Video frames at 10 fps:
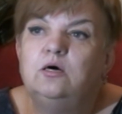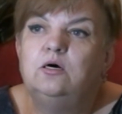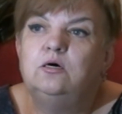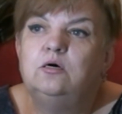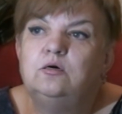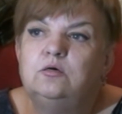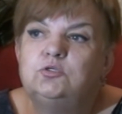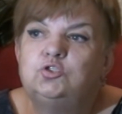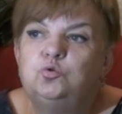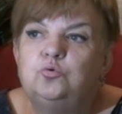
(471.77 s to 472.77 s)
Э,
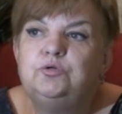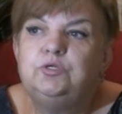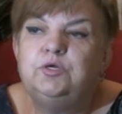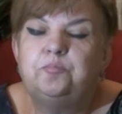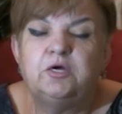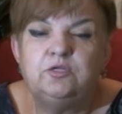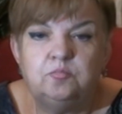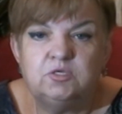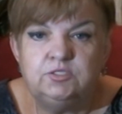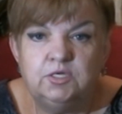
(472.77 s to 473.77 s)
что
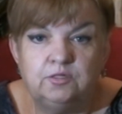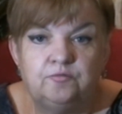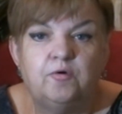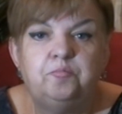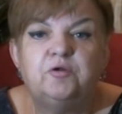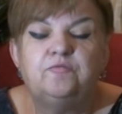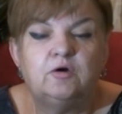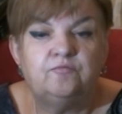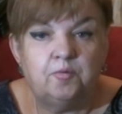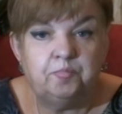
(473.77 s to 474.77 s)
необходимо сделать?
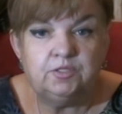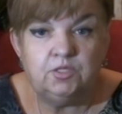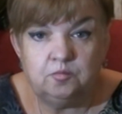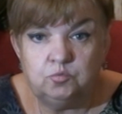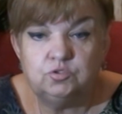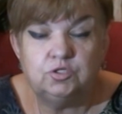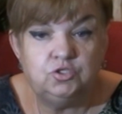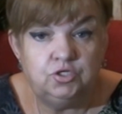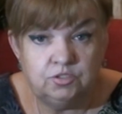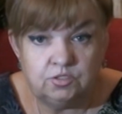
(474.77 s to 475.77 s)
Во-первых, вам потребуется
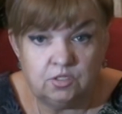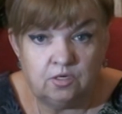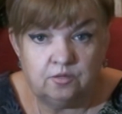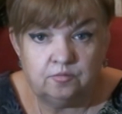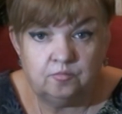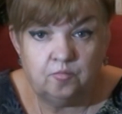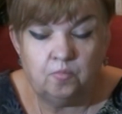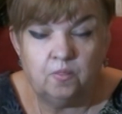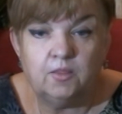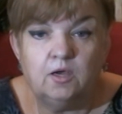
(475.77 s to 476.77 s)
чистая,
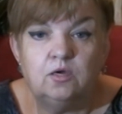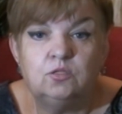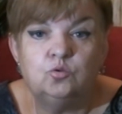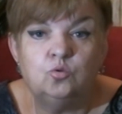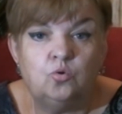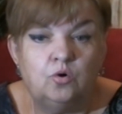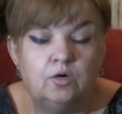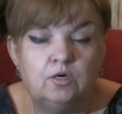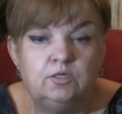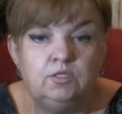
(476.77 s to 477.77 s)

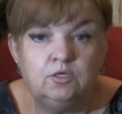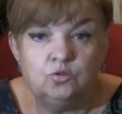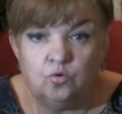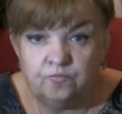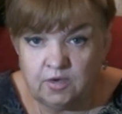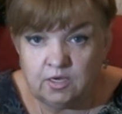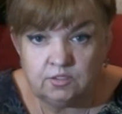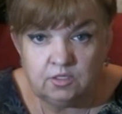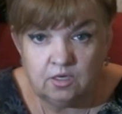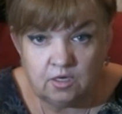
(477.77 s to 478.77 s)
но не
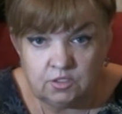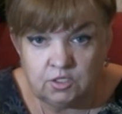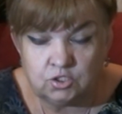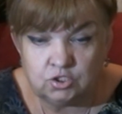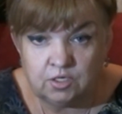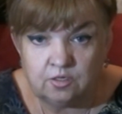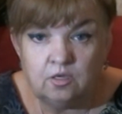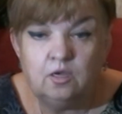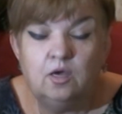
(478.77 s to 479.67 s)
новая одежда.